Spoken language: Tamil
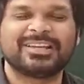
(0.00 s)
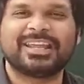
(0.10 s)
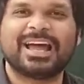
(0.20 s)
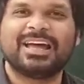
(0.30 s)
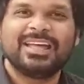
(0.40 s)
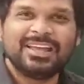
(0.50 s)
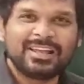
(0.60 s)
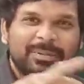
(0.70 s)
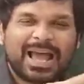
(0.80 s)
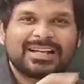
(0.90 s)
சரியா
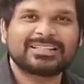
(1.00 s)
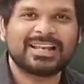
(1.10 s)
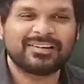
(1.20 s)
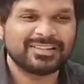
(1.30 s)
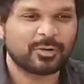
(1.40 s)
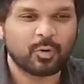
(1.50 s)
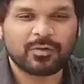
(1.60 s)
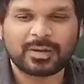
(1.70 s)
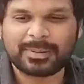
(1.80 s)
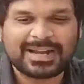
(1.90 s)
இல்லை பிளான் செல்லில் வந்து
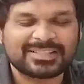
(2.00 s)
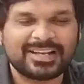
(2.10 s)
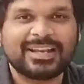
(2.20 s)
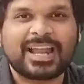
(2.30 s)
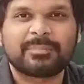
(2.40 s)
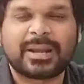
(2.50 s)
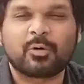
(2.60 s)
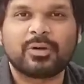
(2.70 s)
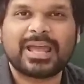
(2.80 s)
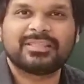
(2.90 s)
ஒவ்வொரு பிளான் செல்லையும் கனெக்ட்
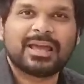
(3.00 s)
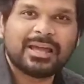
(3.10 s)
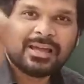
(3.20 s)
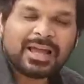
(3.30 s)
பண்ணக்கூடிய அந்த